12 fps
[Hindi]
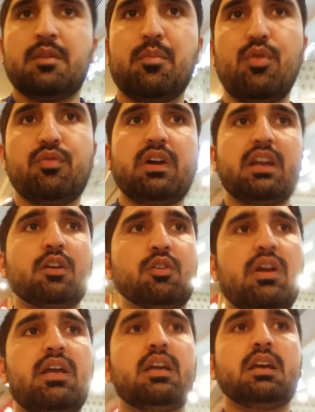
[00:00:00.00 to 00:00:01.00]
इम्प्रूव कर रहे
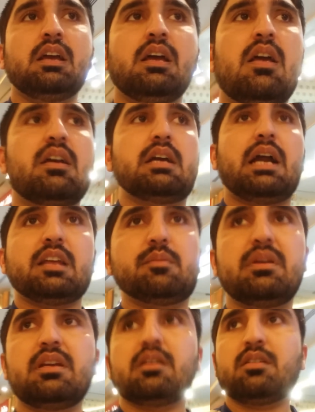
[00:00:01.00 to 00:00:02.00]
होंगे गाड़ी
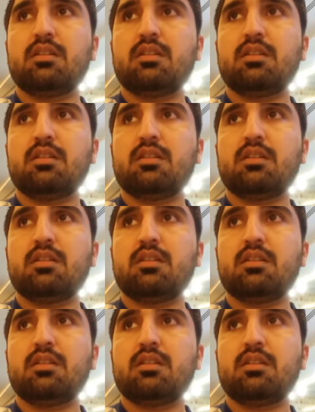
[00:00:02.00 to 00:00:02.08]
भी